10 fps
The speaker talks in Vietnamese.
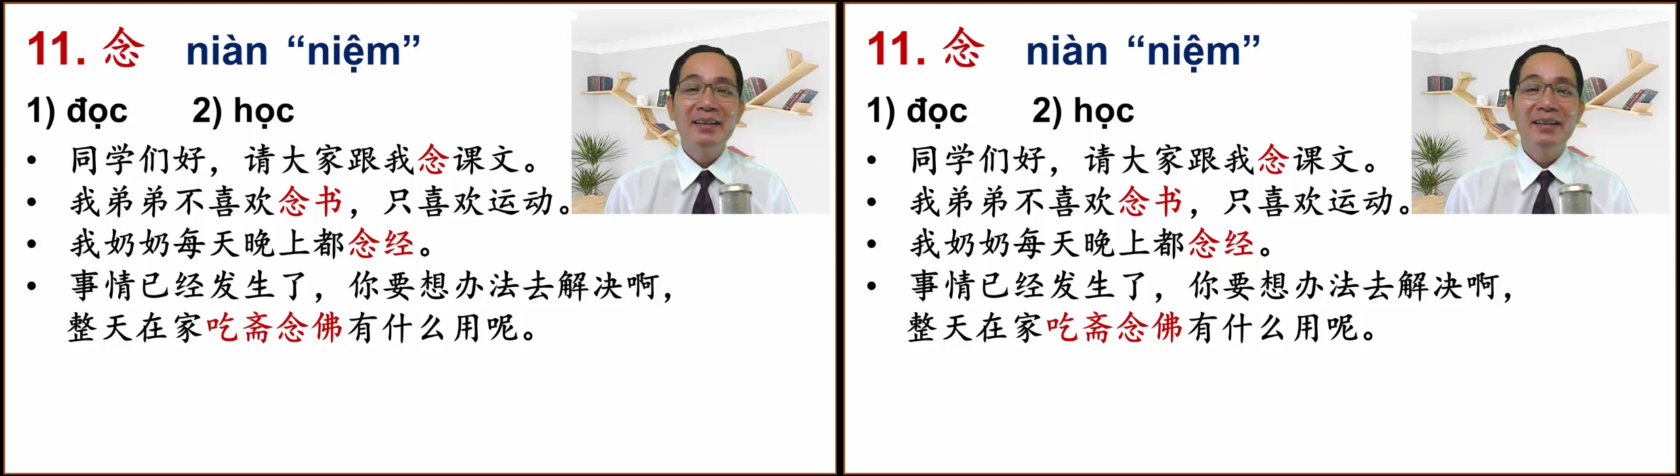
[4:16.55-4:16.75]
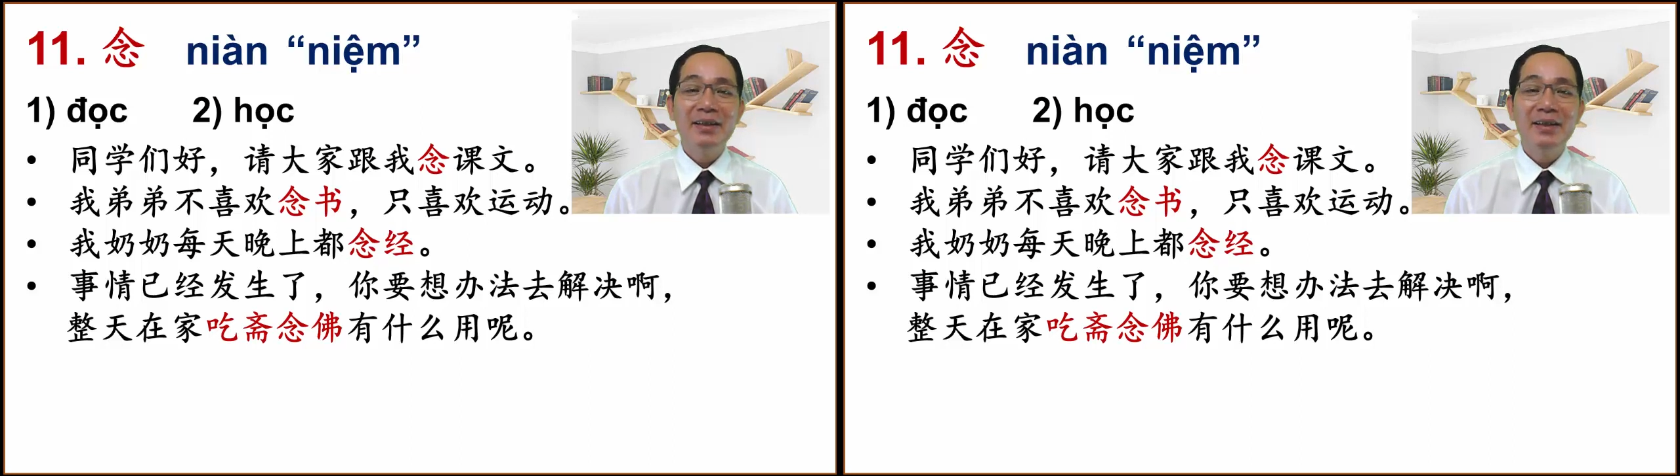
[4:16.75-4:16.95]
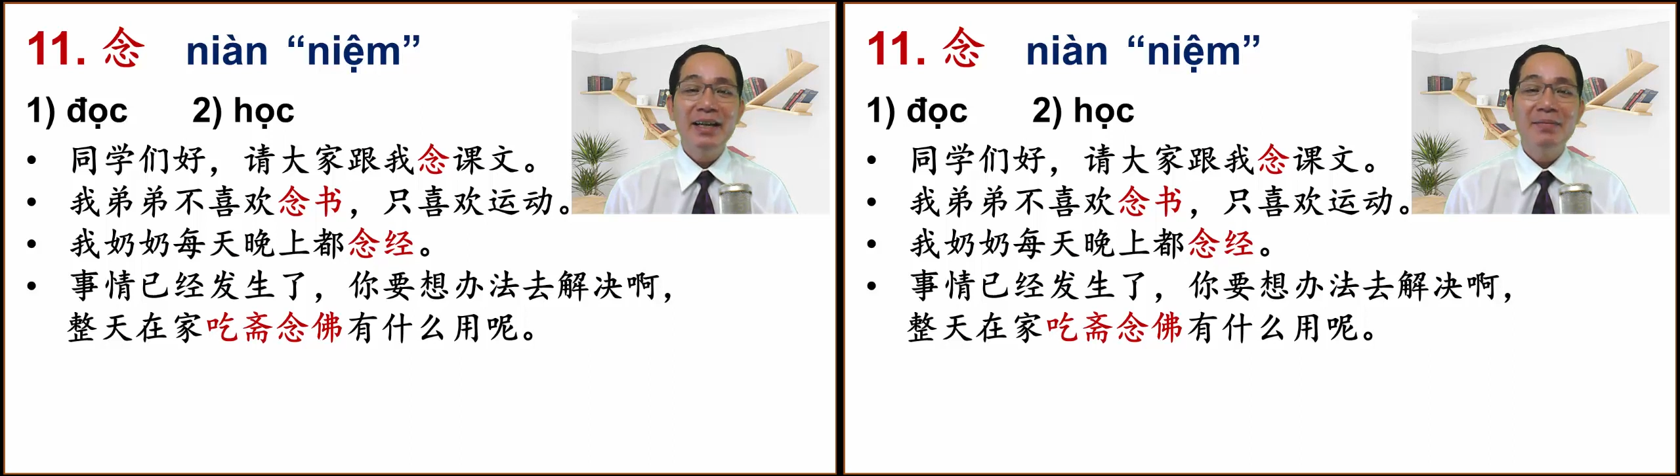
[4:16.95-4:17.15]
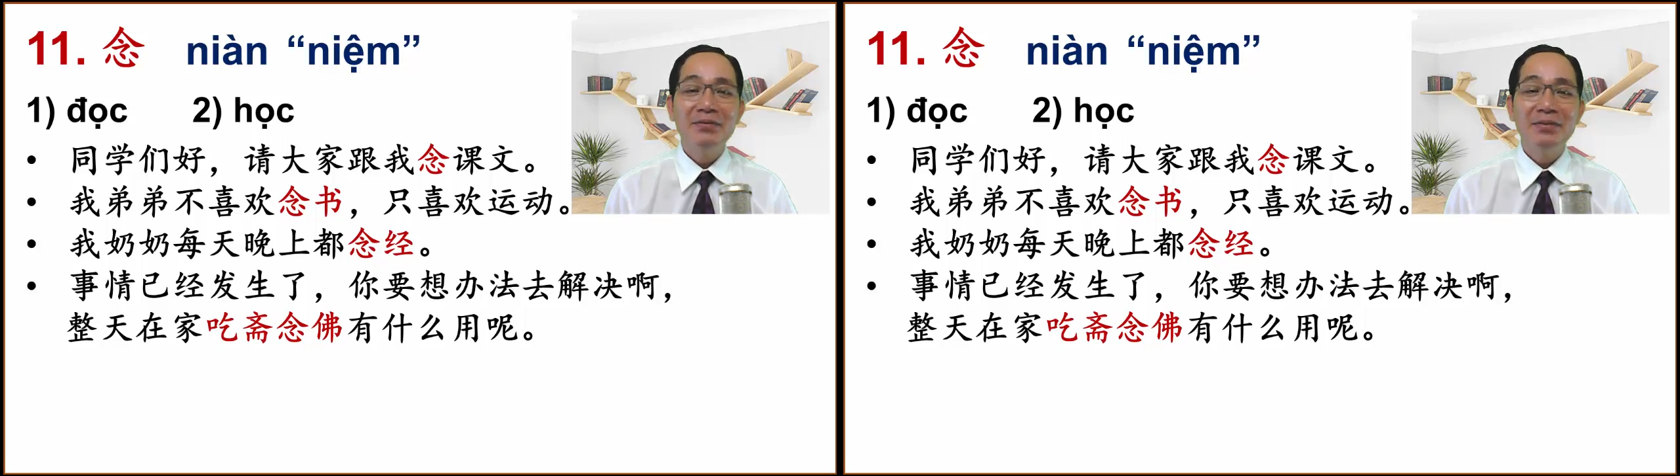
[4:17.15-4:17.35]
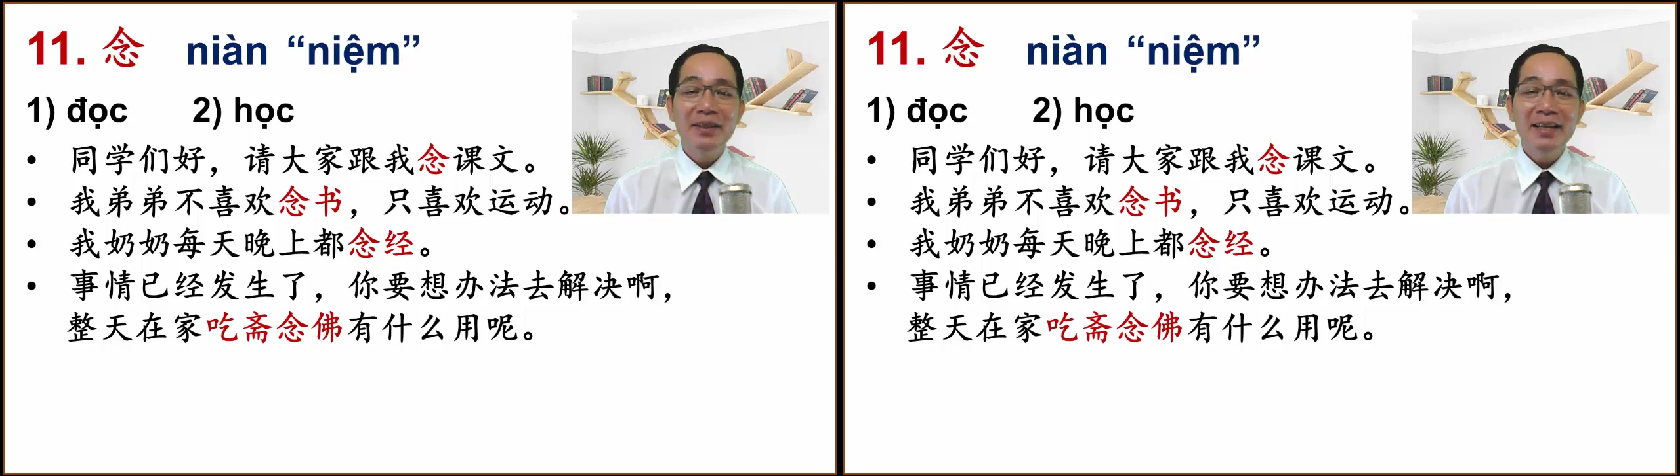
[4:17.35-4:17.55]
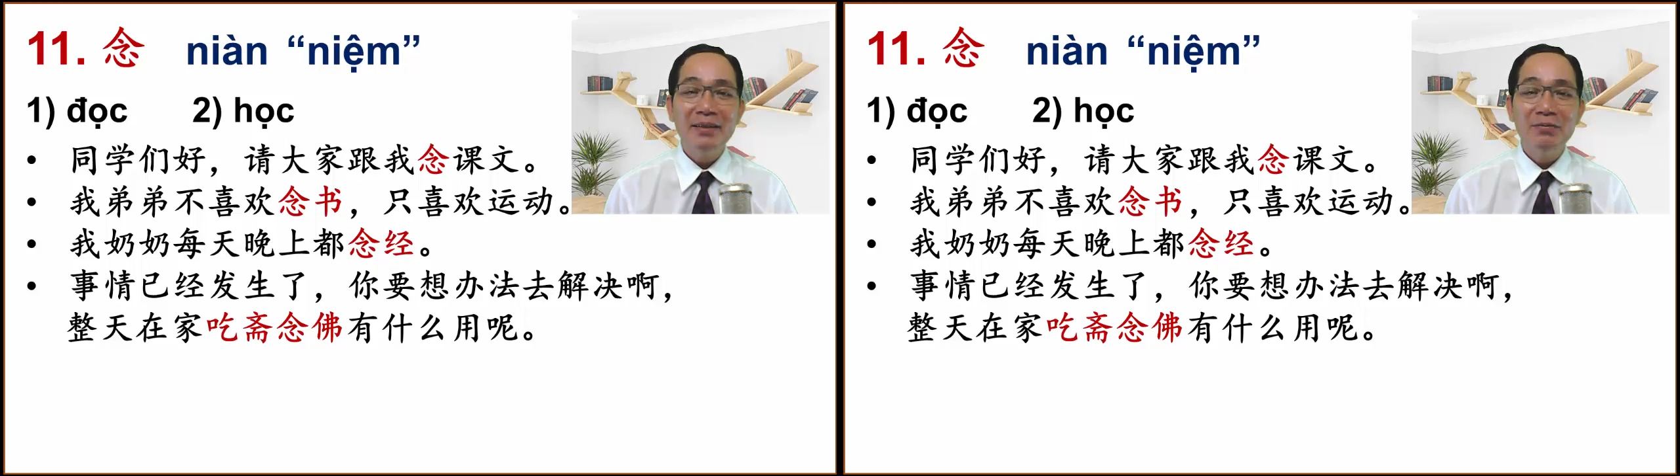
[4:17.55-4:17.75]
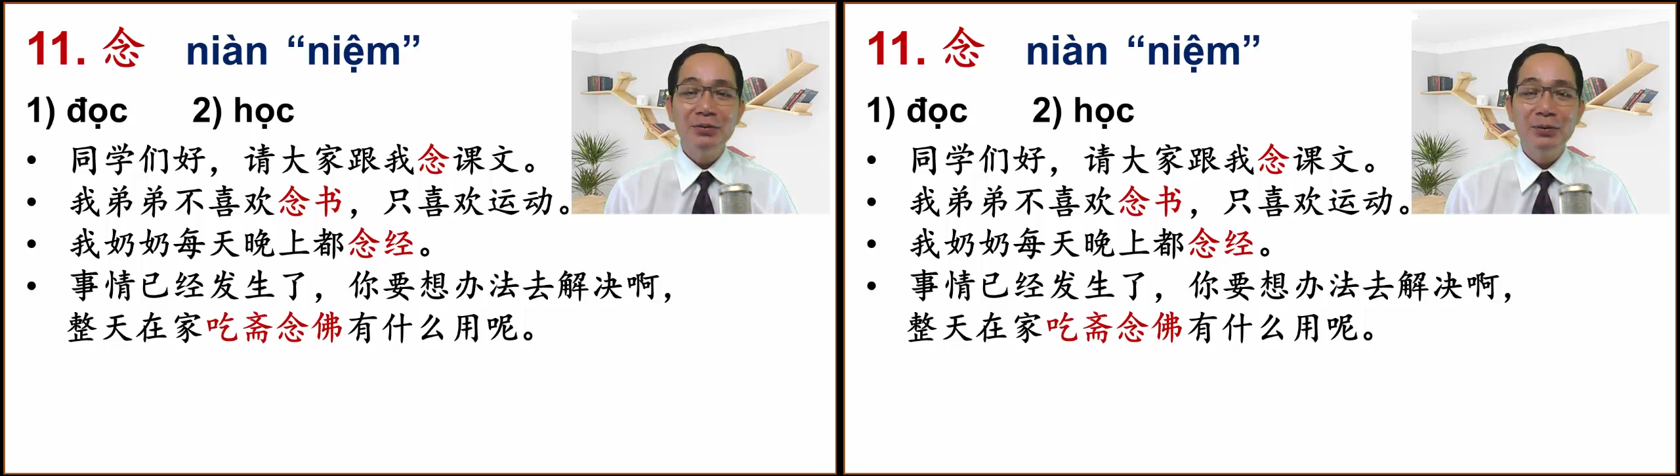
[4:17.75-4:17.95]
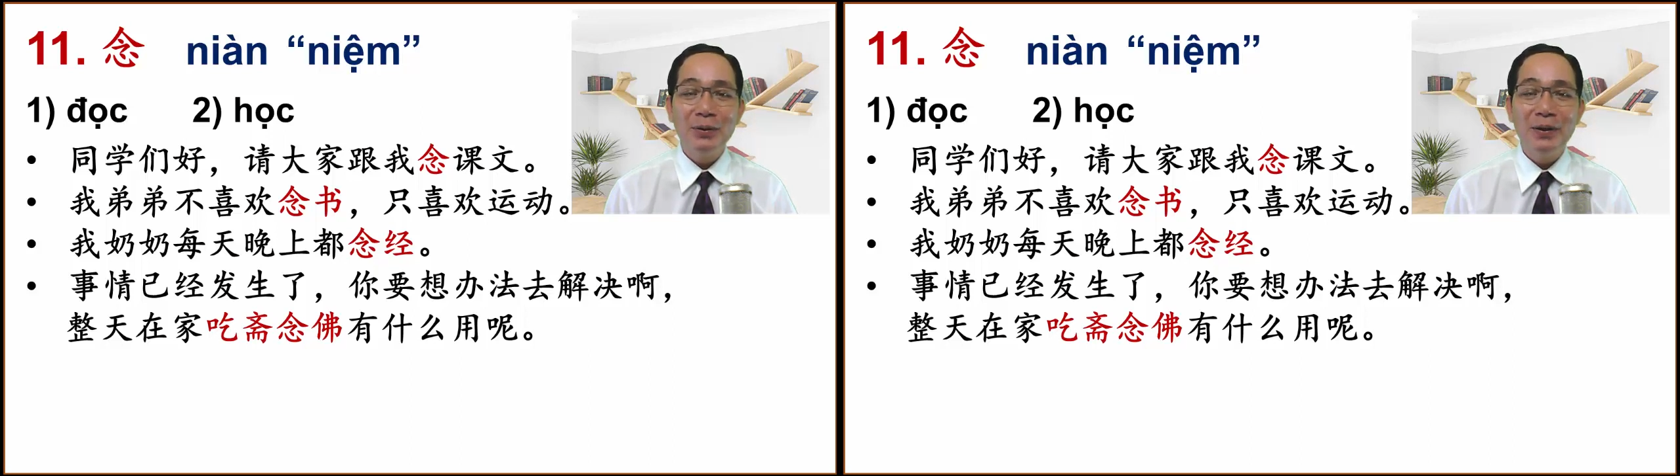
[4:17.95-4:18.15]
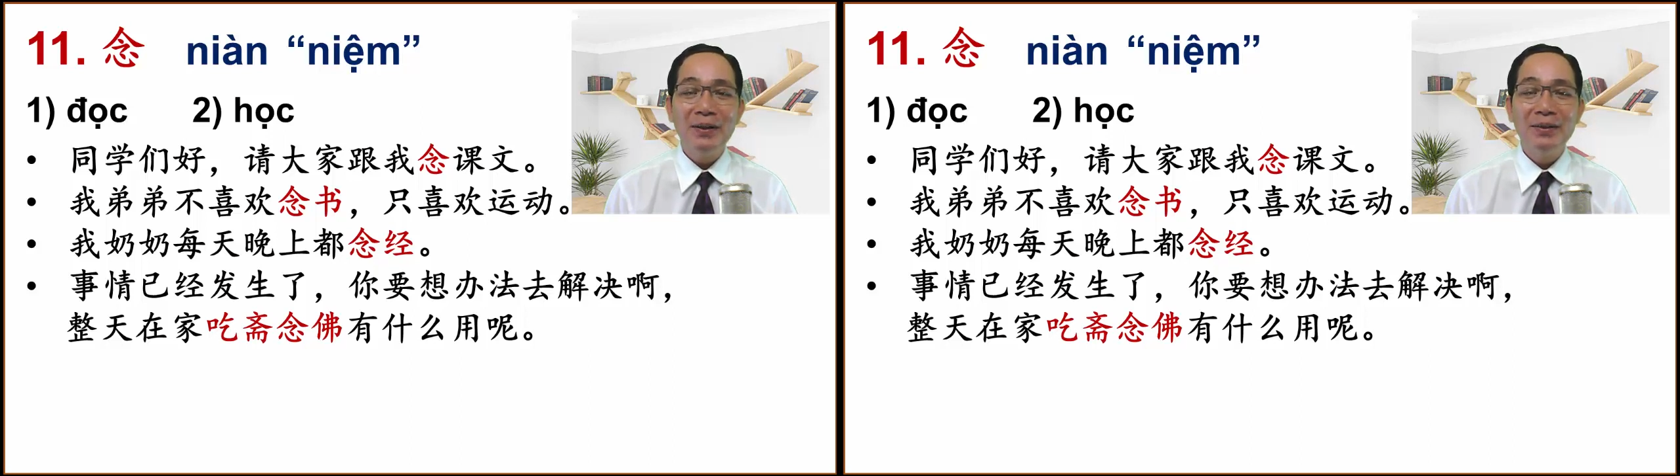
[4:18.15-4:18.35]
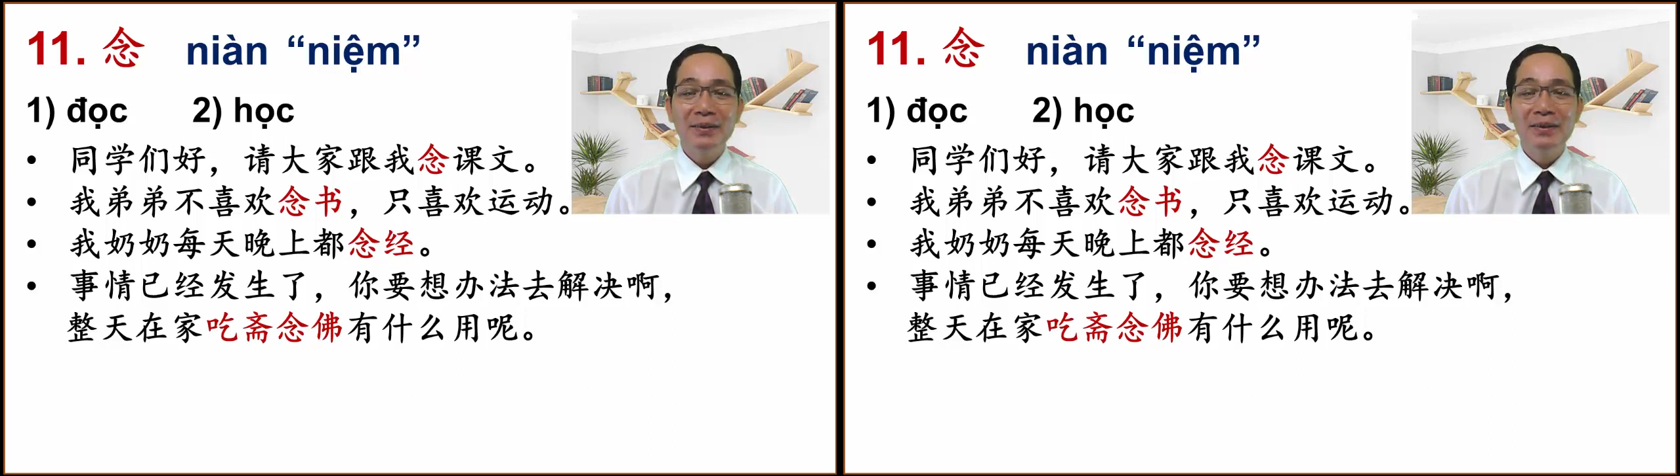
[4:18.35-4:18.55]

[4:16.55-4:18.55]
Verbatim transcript: rồi niệm niệm phổ